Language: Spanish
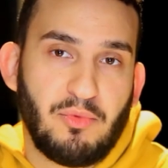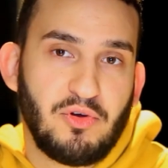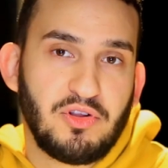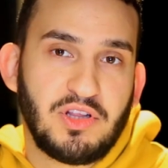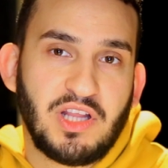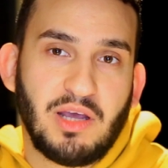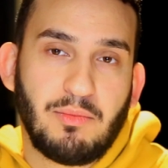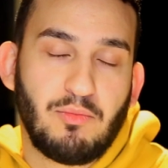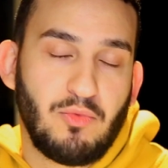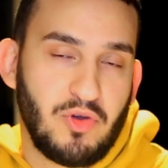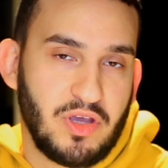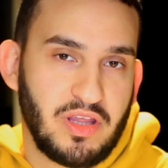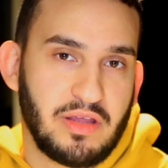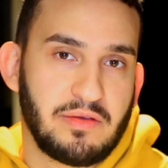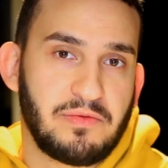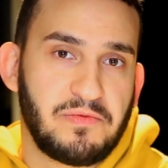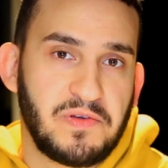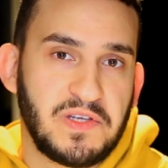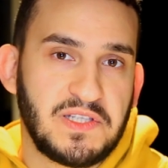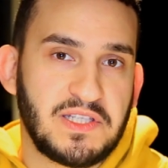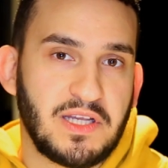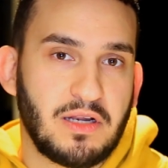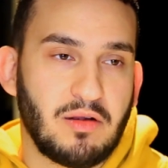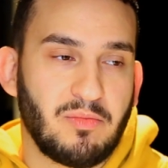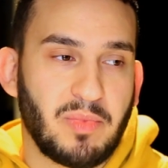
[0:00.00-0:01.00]
posta es muy
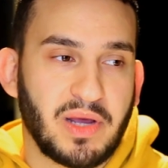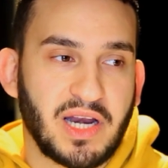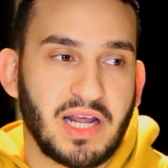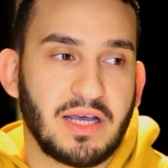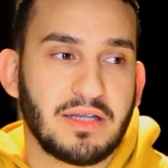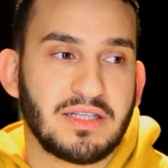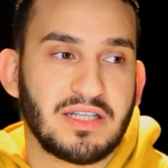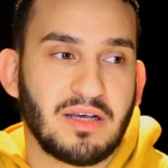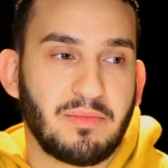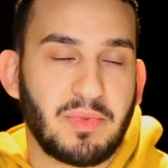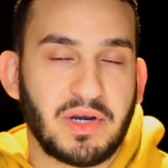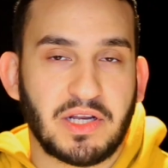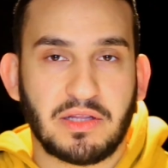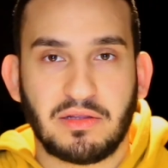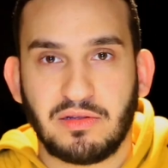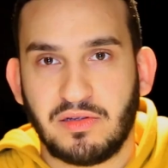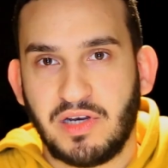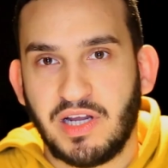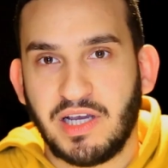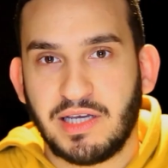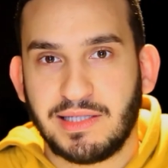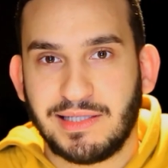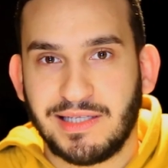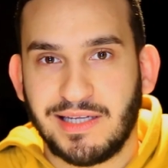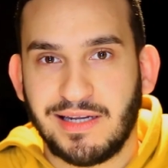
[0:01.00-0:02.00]
difícil para esa
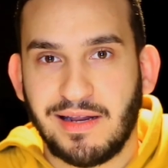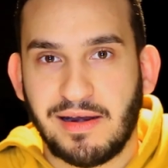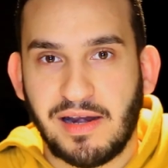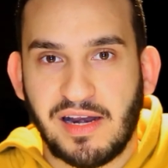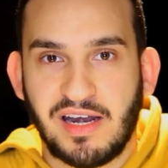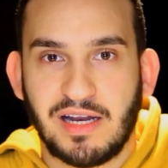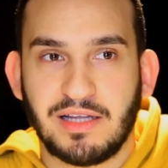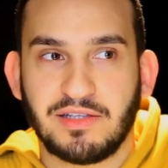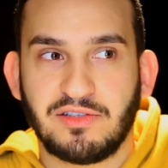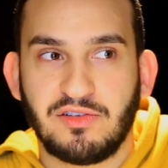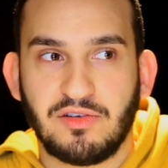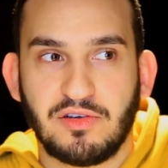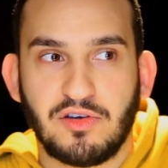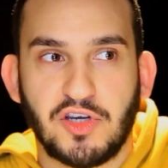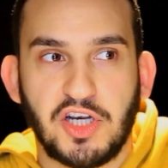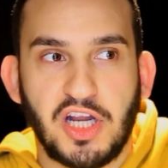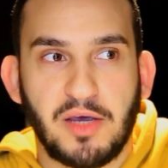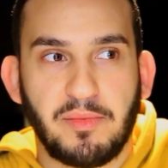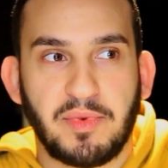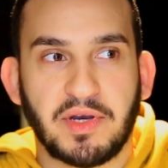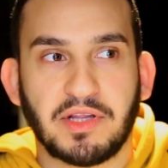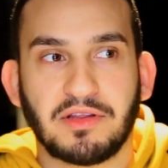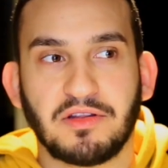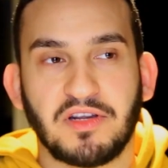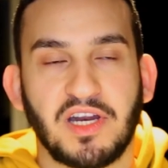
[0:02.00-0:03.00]
persona que tiene relación con
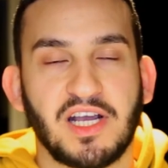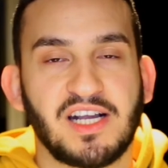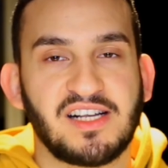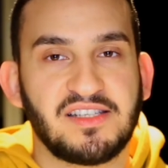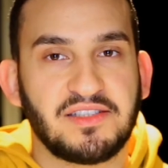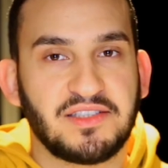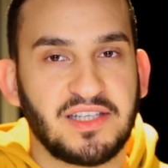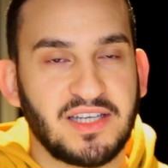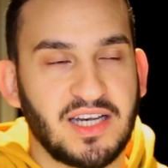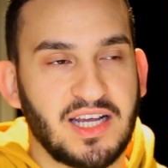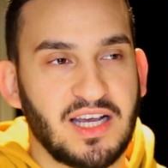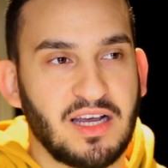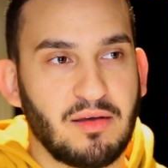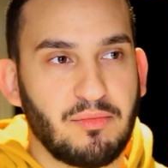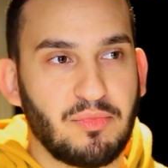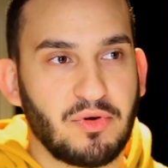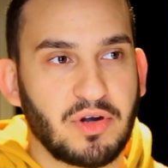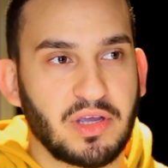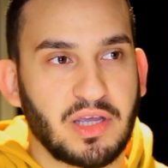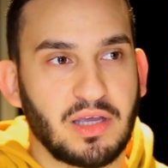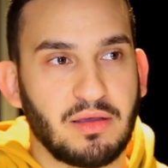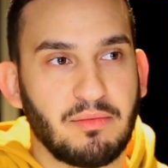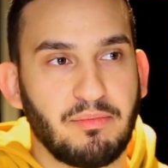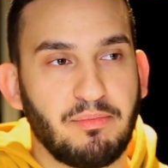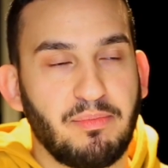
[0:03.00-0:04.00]
la persona cancelada,
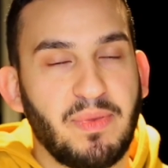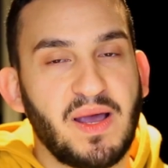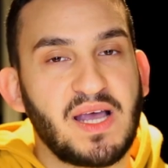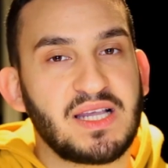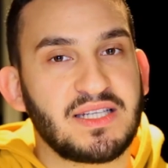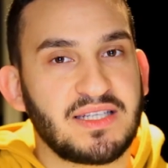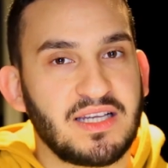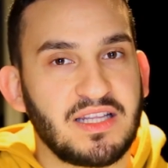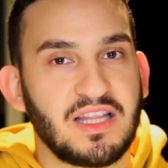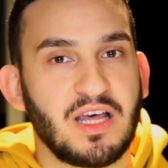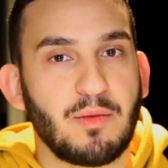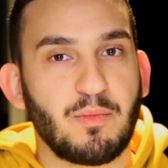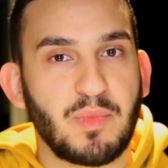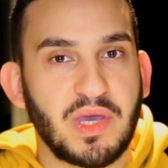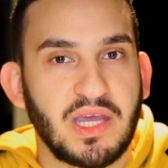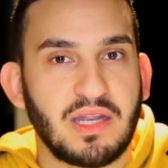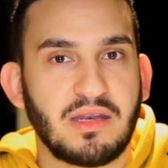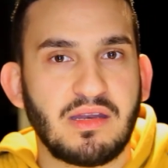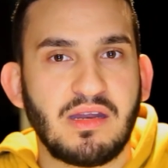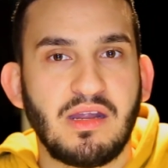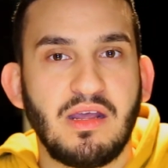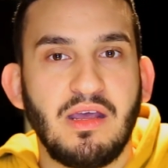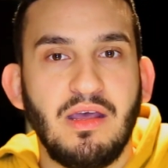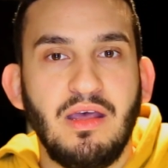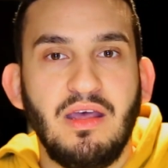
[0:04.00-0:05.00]
porque pasa
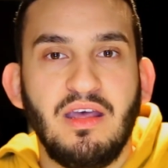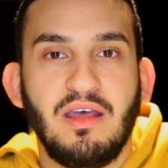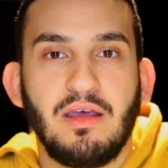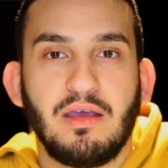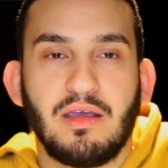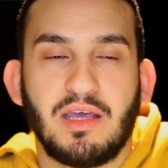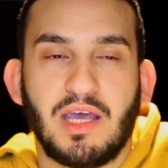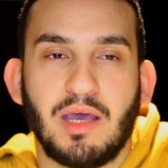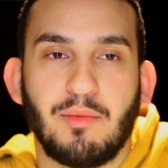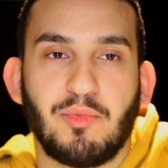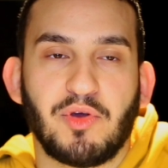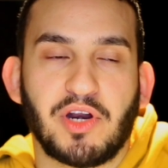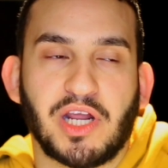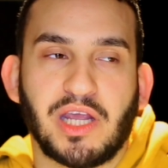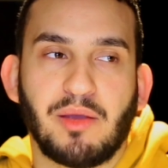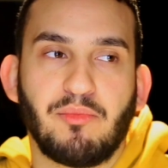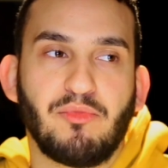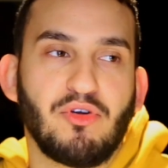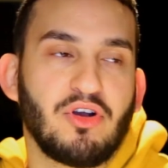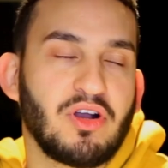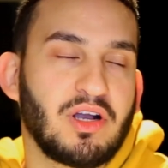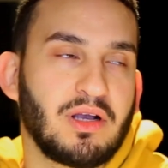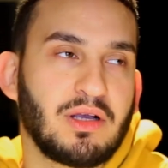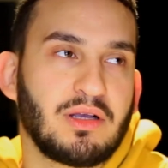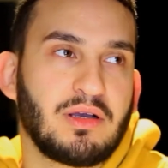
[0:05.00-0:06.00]
también que, por
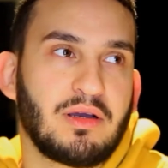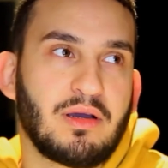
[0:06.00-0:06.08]
ejemplo,